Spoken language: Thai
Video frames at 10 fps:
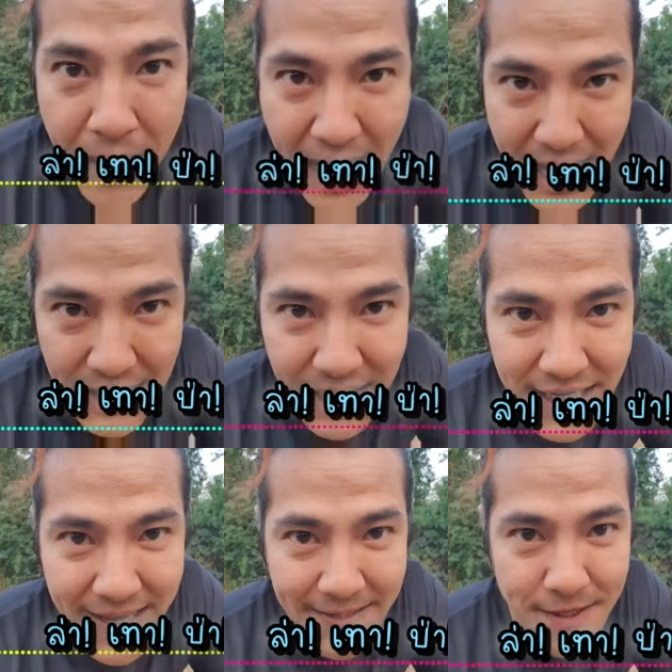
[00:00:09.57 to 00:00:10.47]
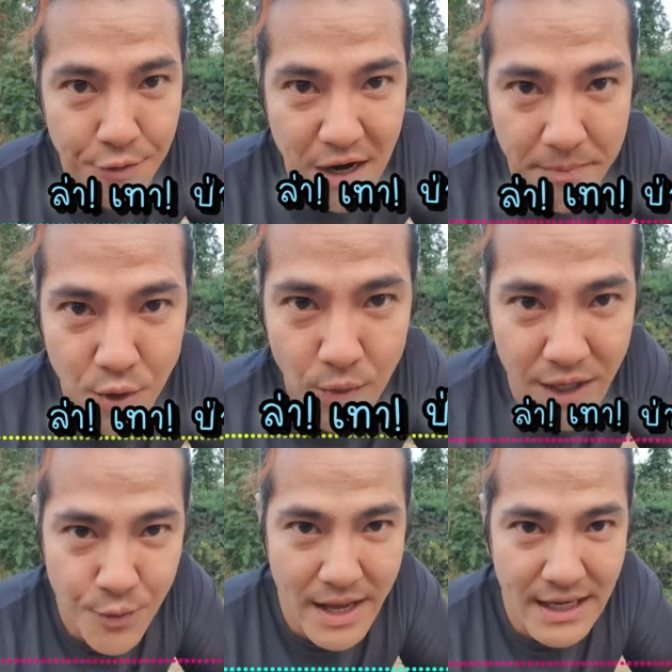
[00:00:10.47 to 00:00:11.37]
ป่านั่นเอง เดี๋ยวเรามาดูกัน
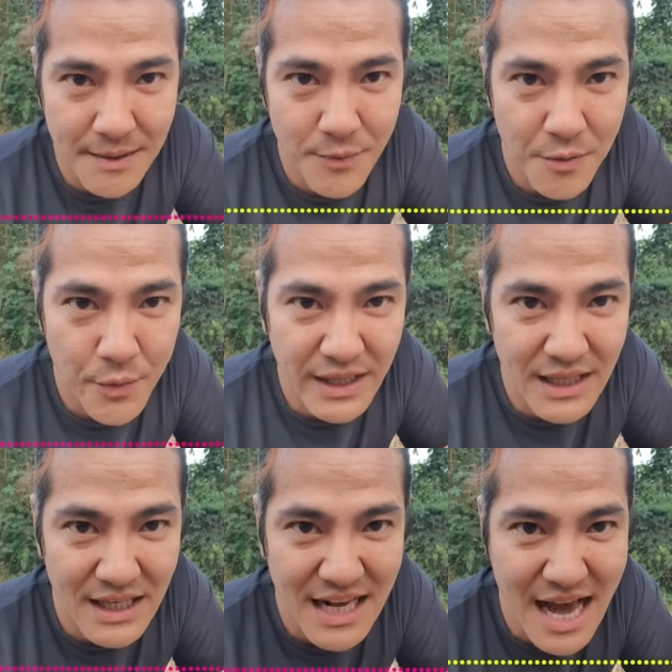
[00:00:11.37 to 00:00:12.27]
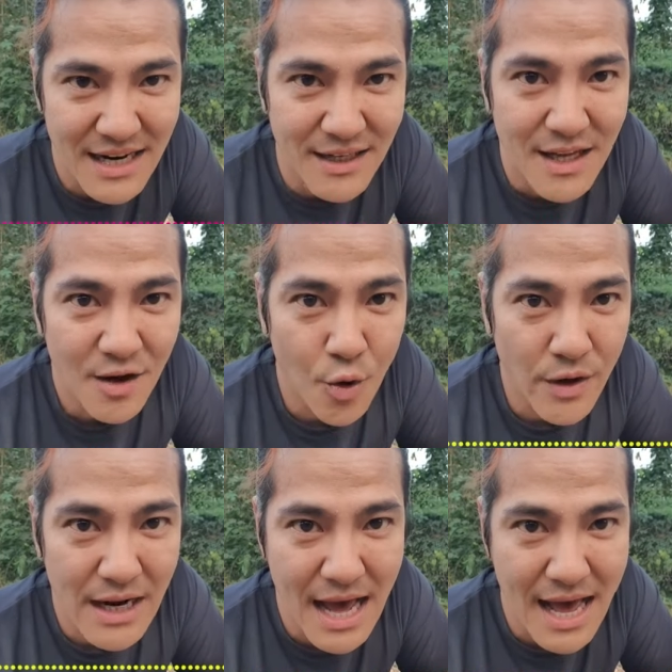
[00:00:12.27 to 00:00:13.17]
ดีกว่านะครับว่าวิธีการค้
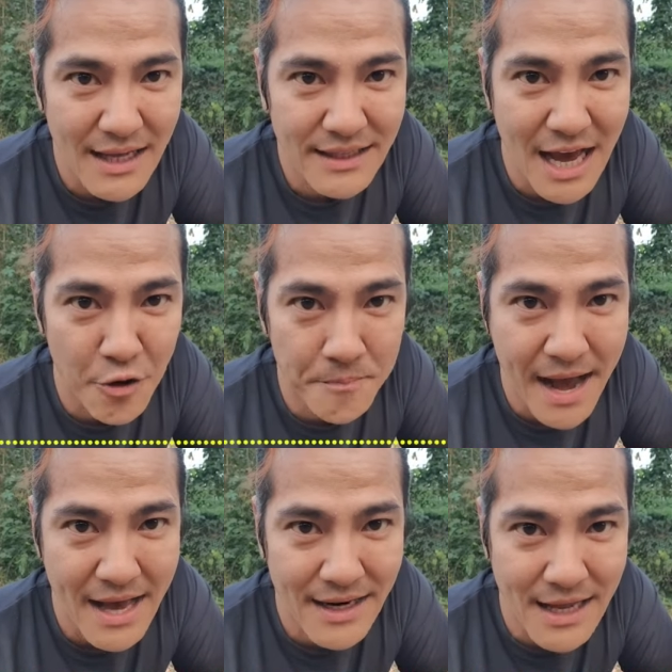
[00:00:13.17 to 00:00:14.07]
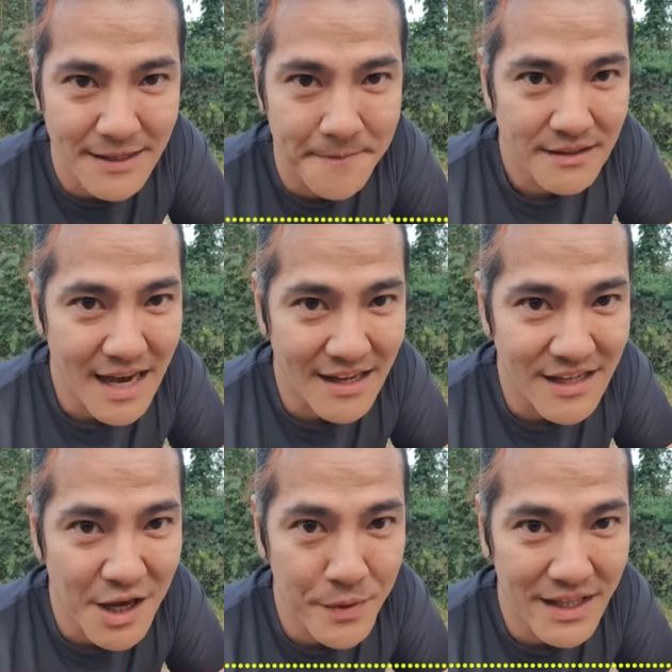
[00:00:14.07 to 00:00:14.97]
นหาเทาป่านั้นจะ
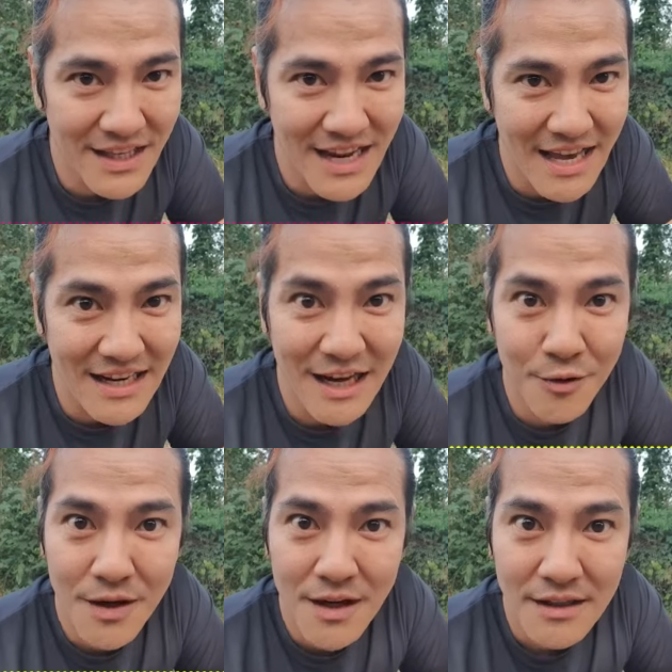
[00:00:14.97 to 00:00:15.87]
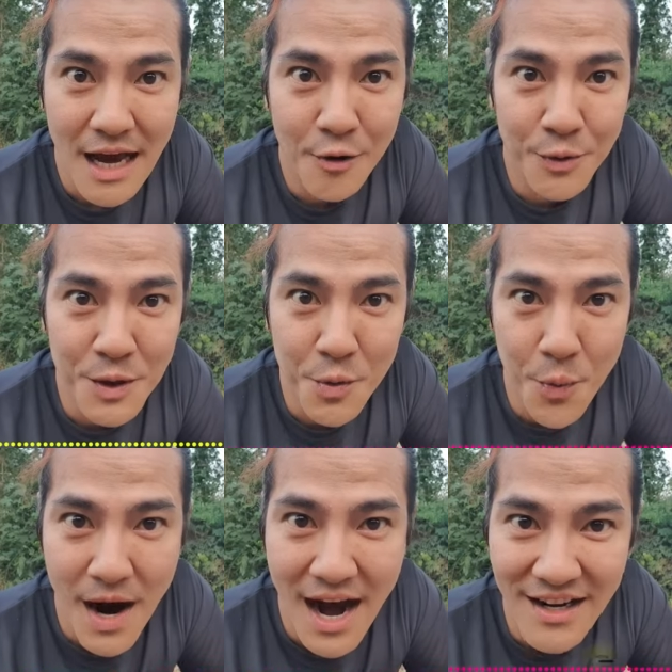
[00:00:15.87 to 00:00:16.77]
ใช้วิธีไหนแล้วเทาที่
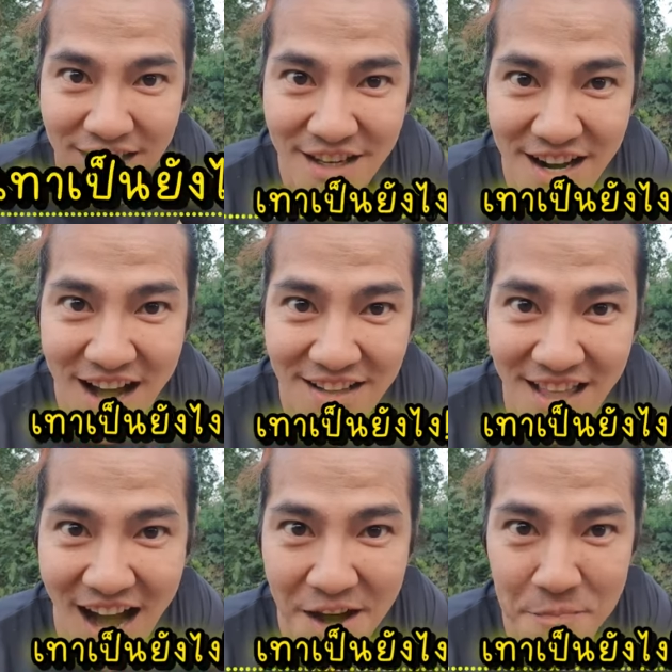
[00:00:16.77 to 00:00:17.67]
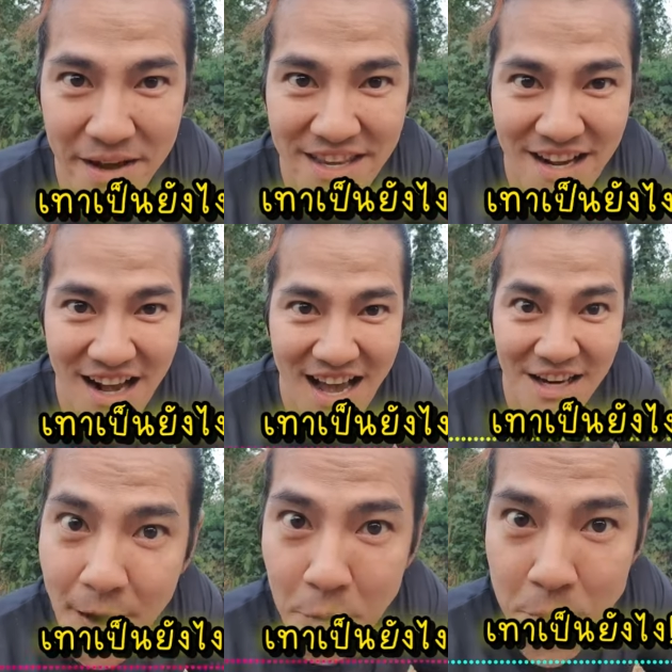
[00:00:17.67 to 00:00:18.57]
ว่านี้จะหน้าตาเป็นยังไง
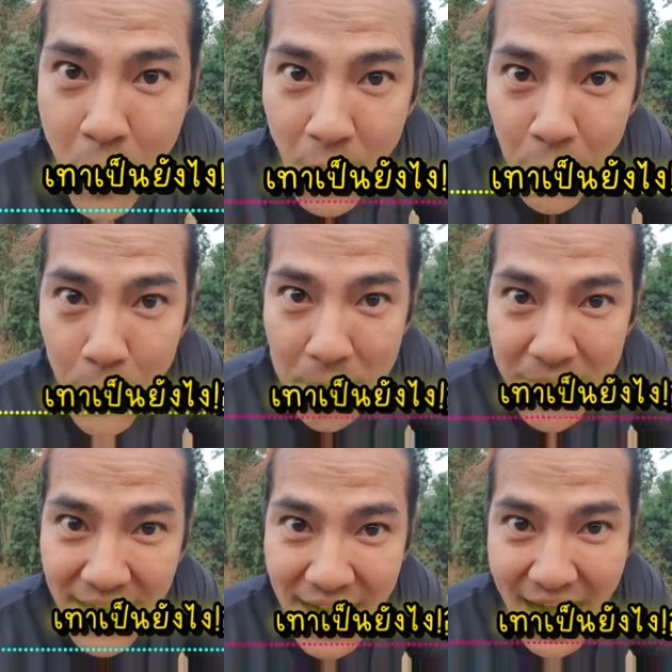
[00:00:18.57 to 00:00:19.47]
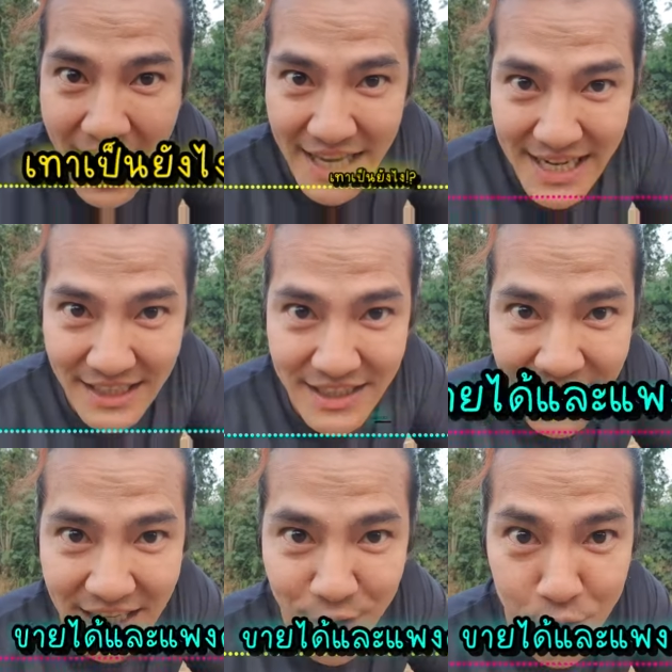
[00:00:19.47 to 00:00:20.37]
เขาบอกกันว่ามันขายได้จ
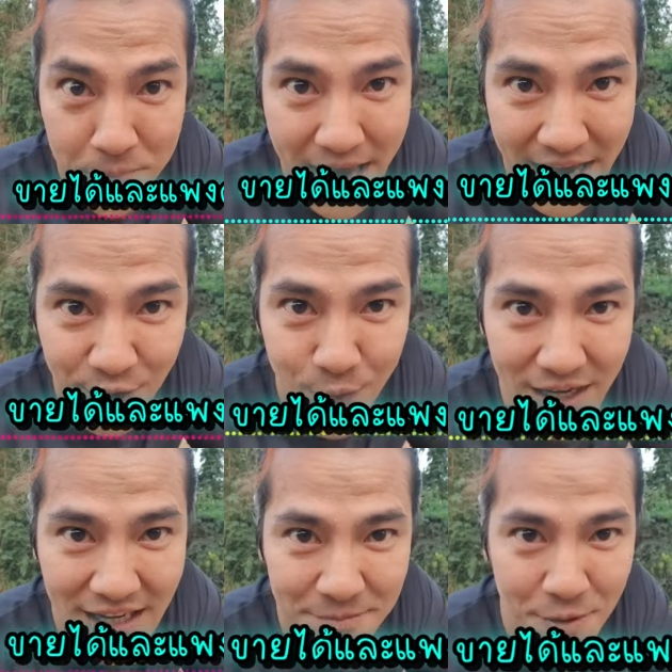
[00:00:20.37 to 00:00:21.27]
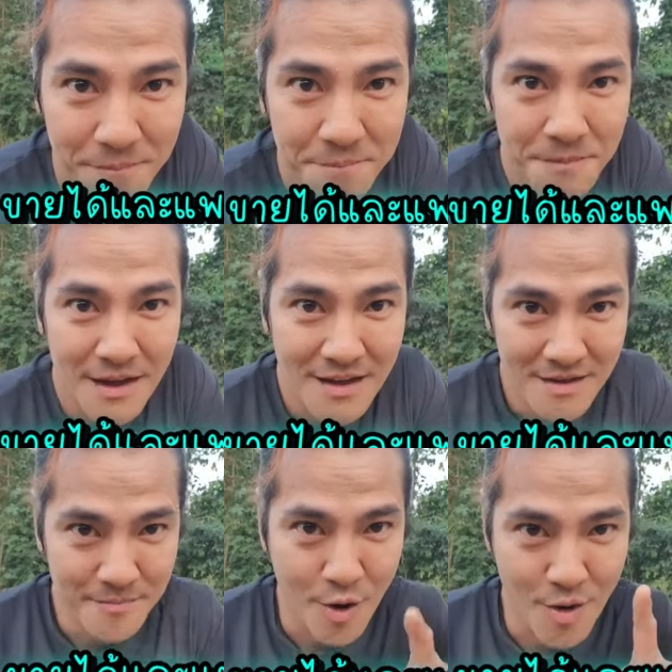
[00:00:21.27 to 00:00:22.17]
ริงแล้วก็แพงด้วยนะครับ ผม
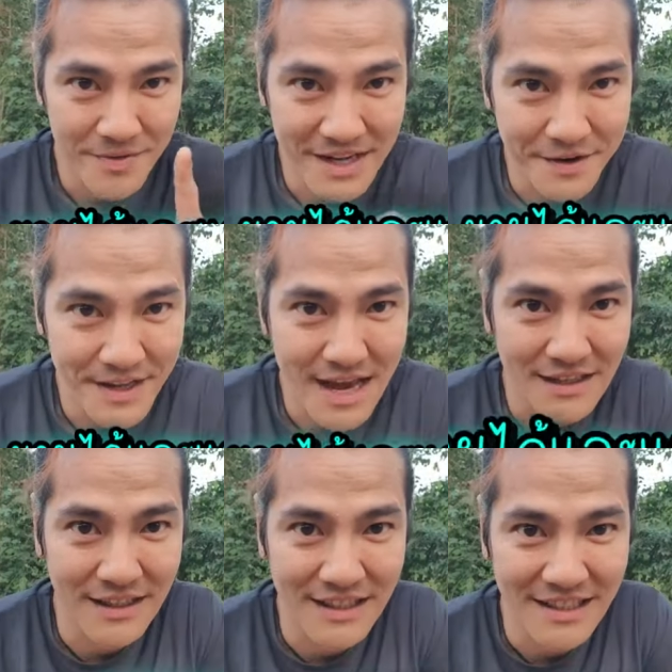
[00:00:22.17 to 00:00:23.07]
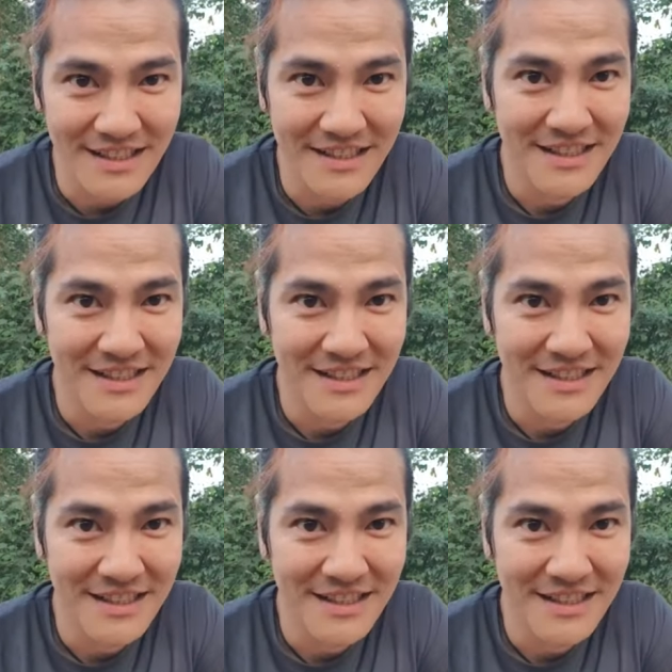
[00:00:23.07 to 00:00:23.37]
พร้อมกันหรือยังเอ่ย